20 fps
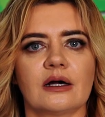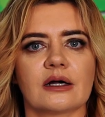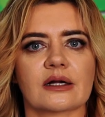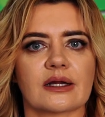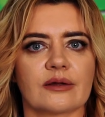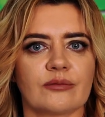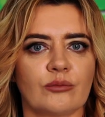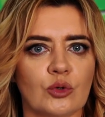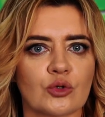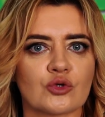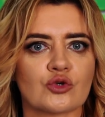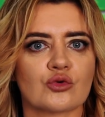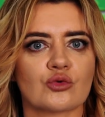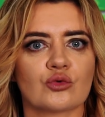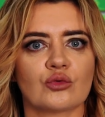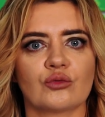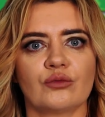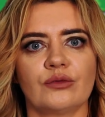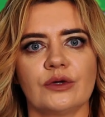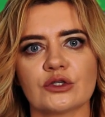
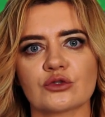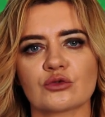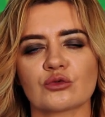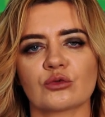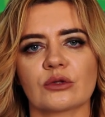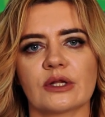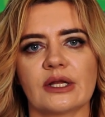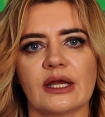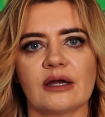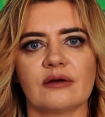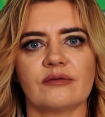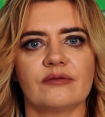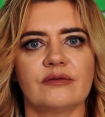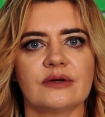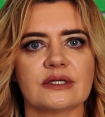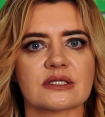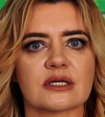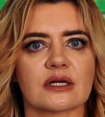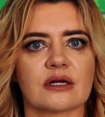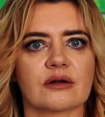Рабочую визу для
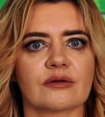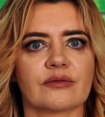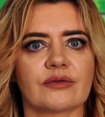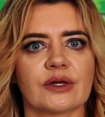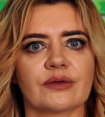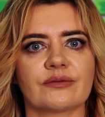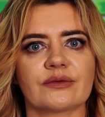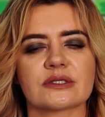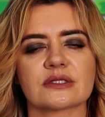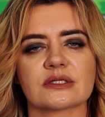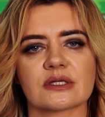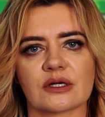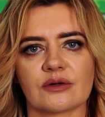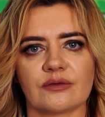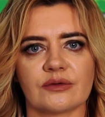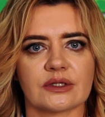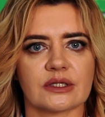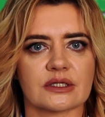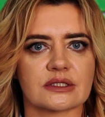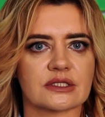
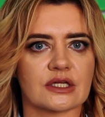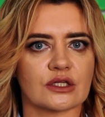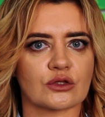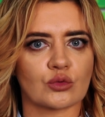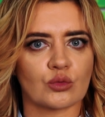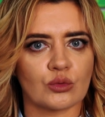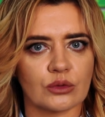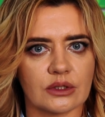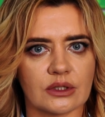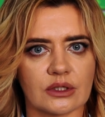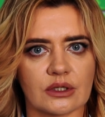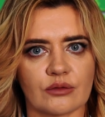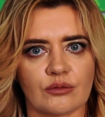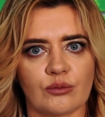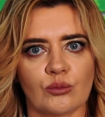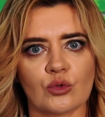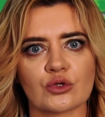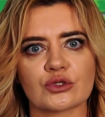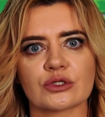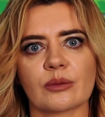высококвалифицированных сотрудников
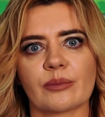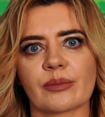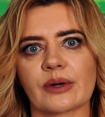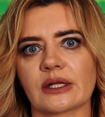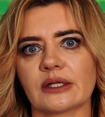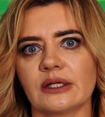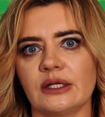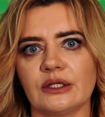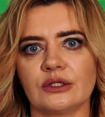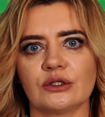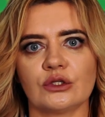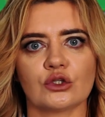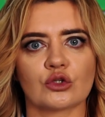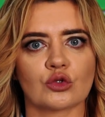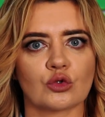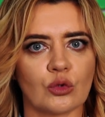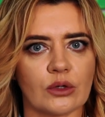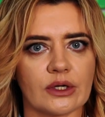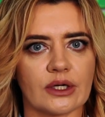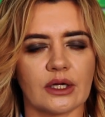можно продлить не
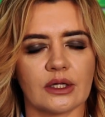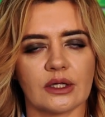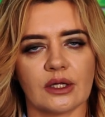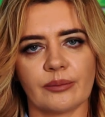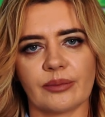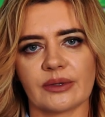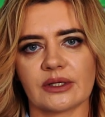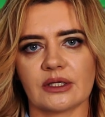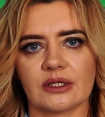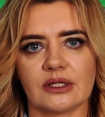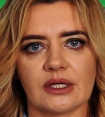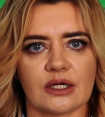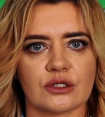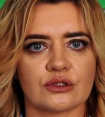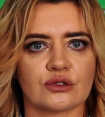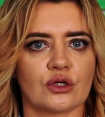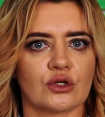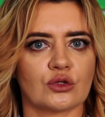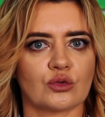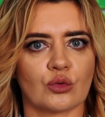только не покидая
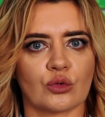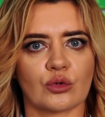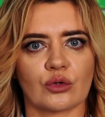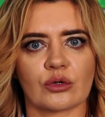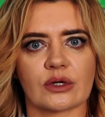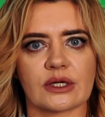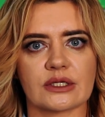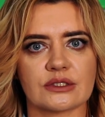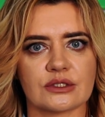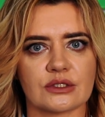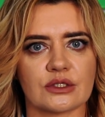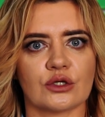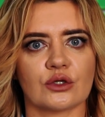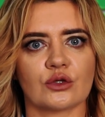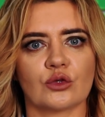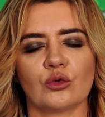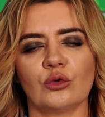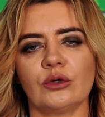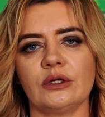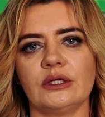территорию России,
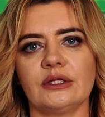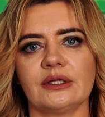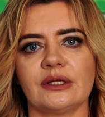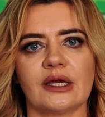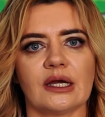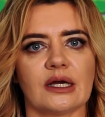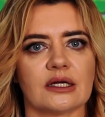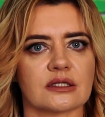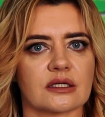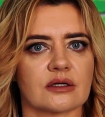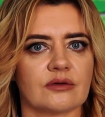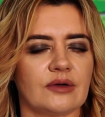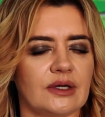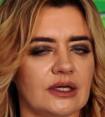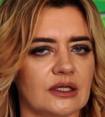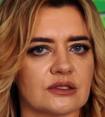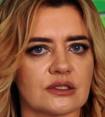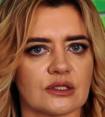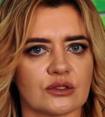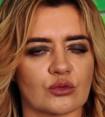но и не
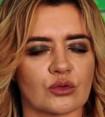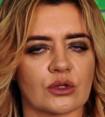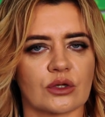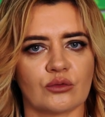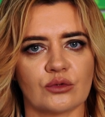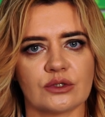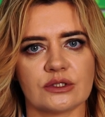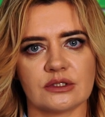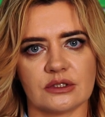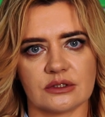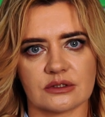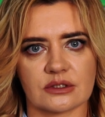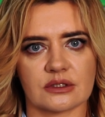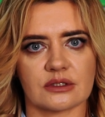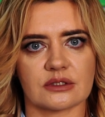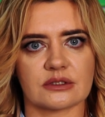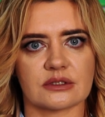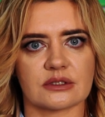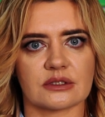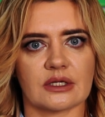отрываясь от трудовой
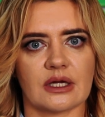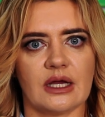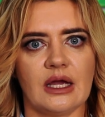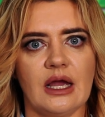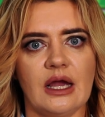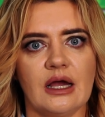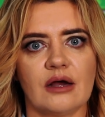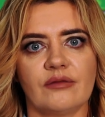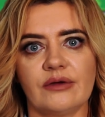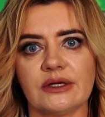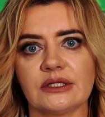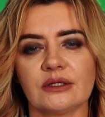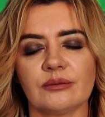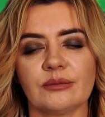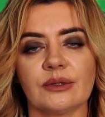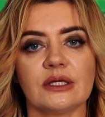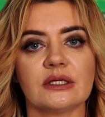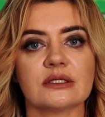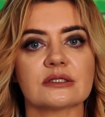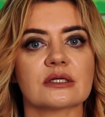деятельности. В этом
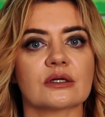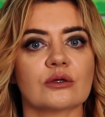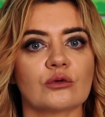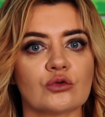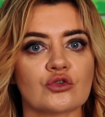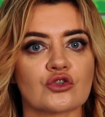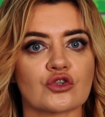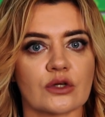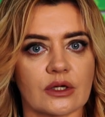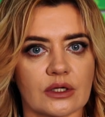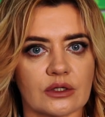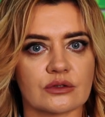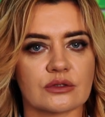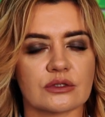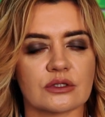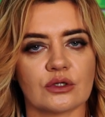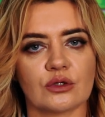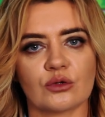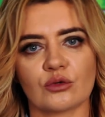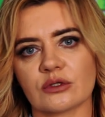и
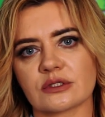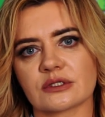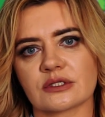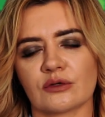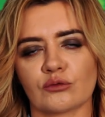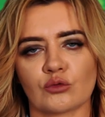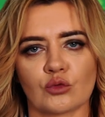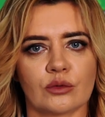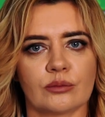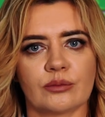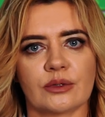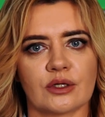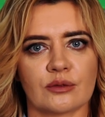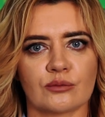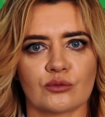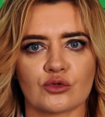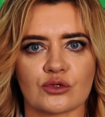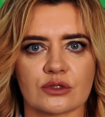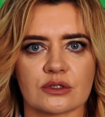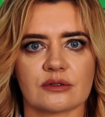заключается ее основное
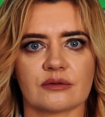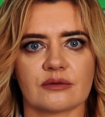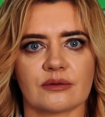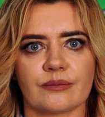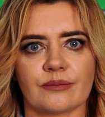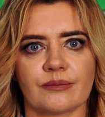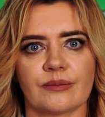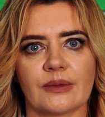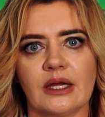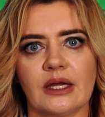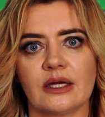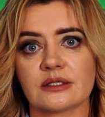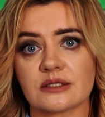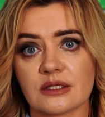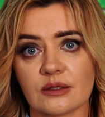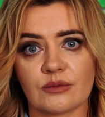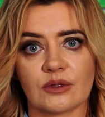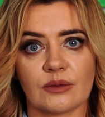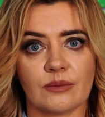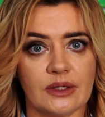преимущество.
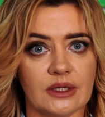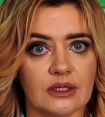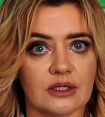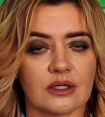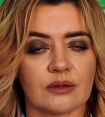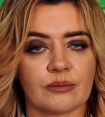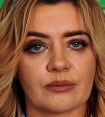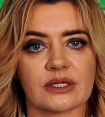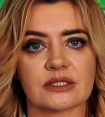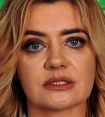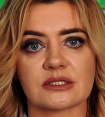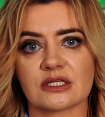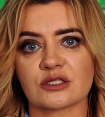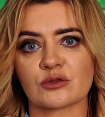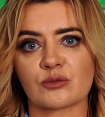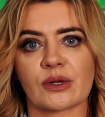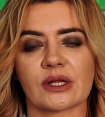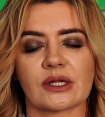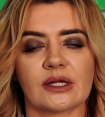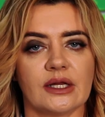Тем не менее, процесс
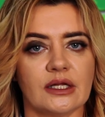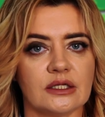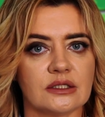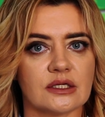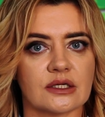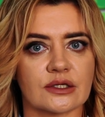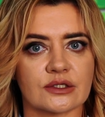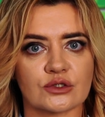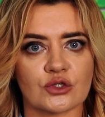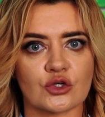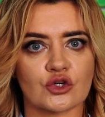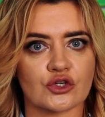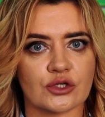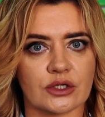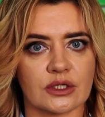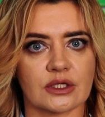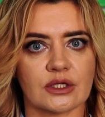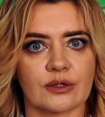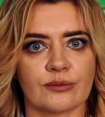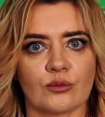продления
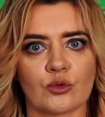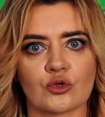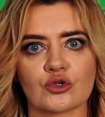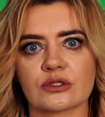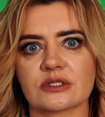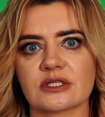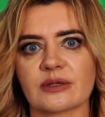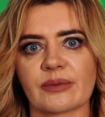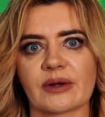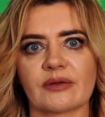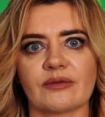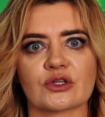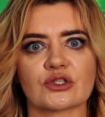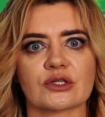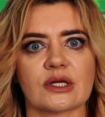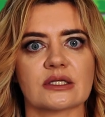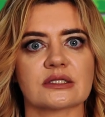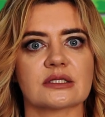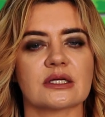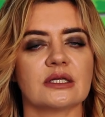разрешения может
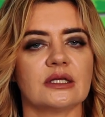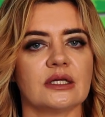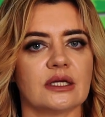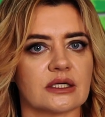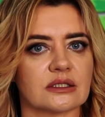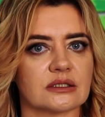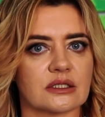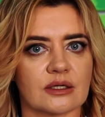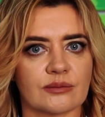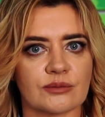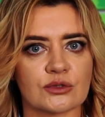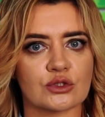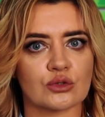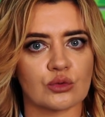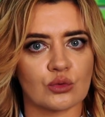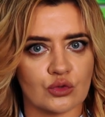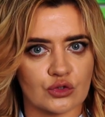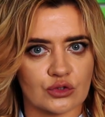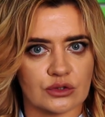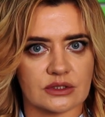сопровождаться некоторыми
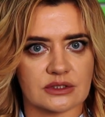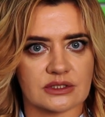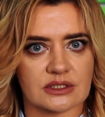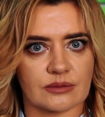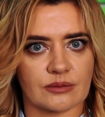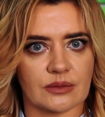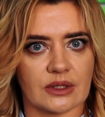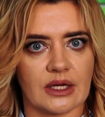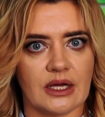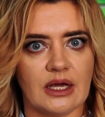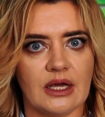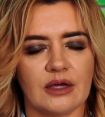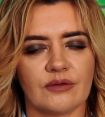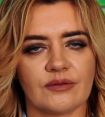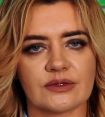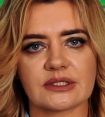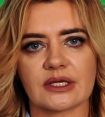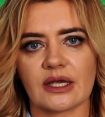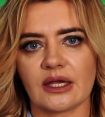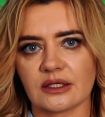сложностями,
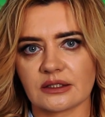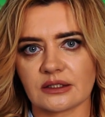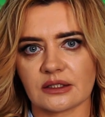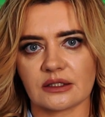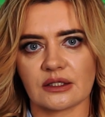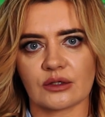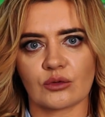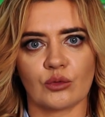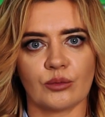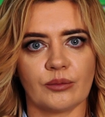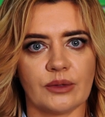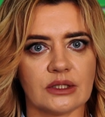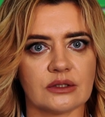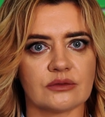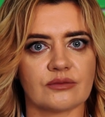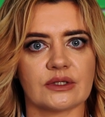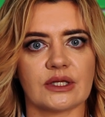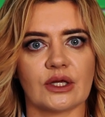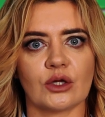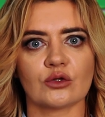ведь этот документ
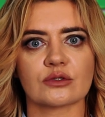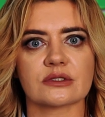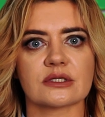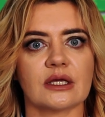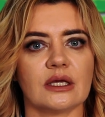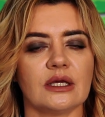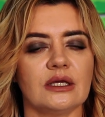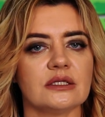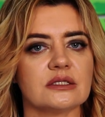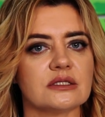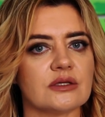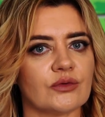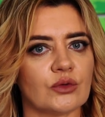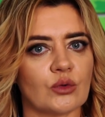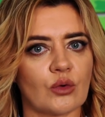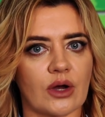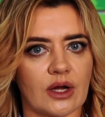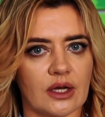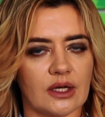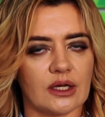выдается
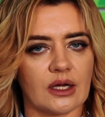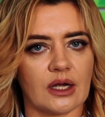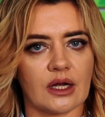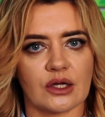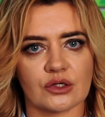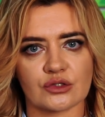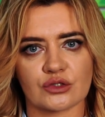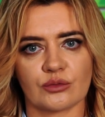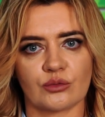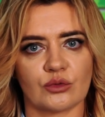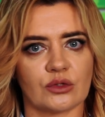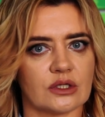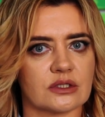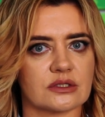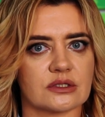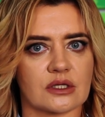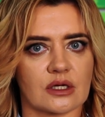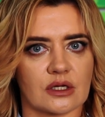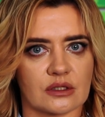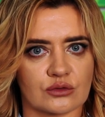индивидуально каждому
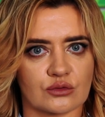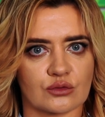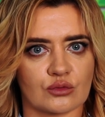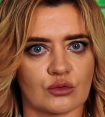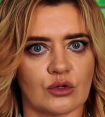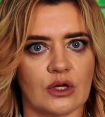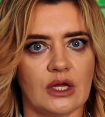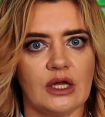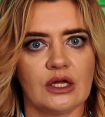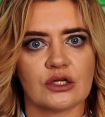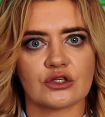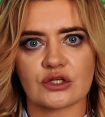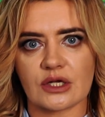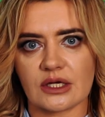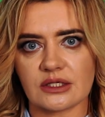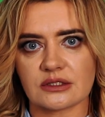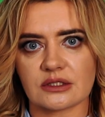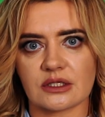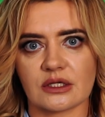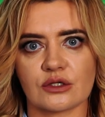иностранцу.
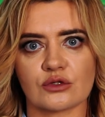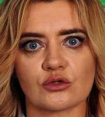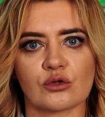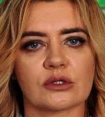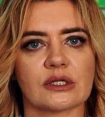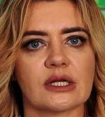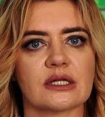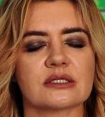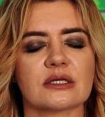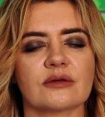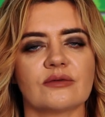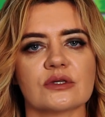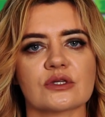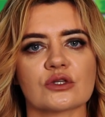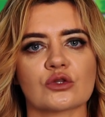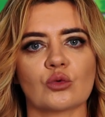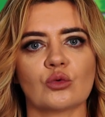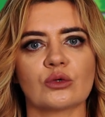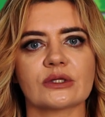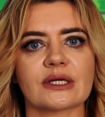Часто результат
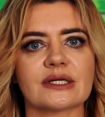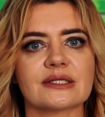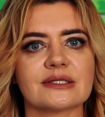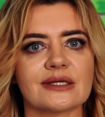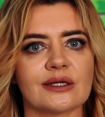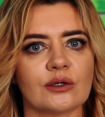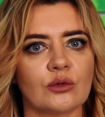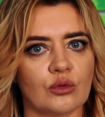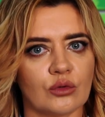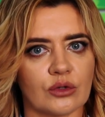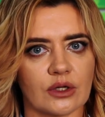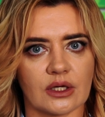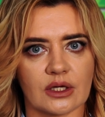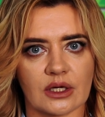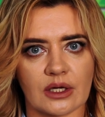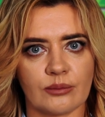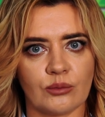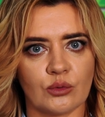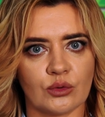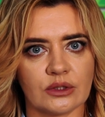зависит от категории
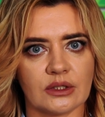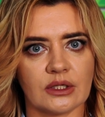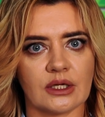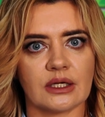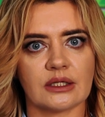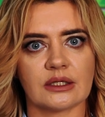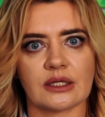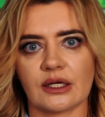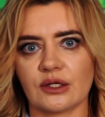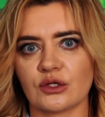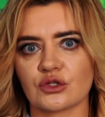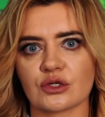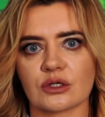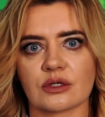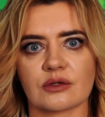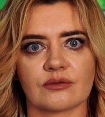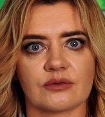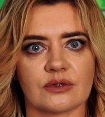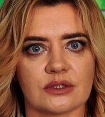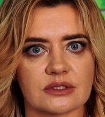работника,
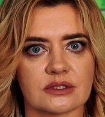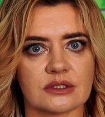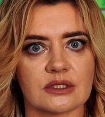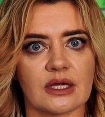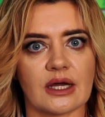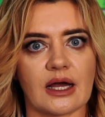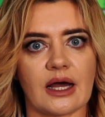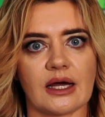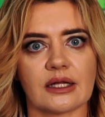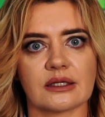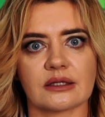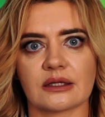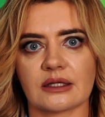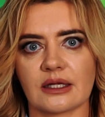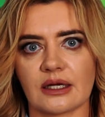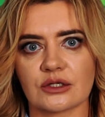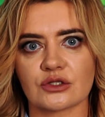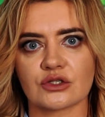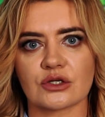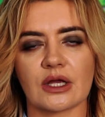наличия визы, а
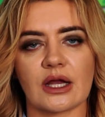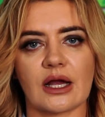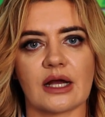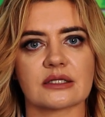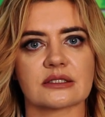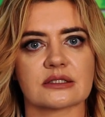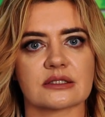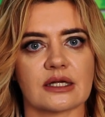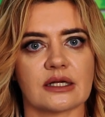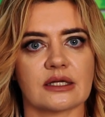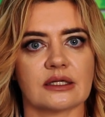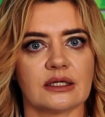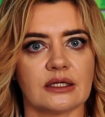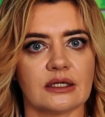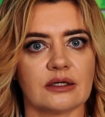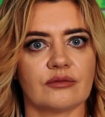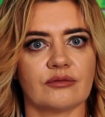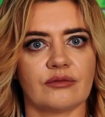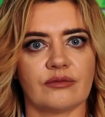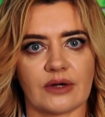также остальных
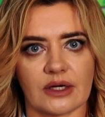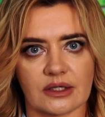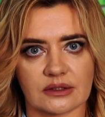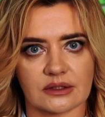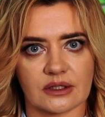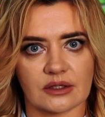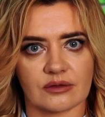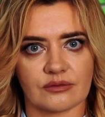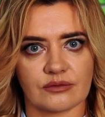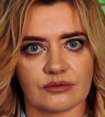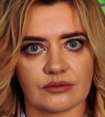факторов.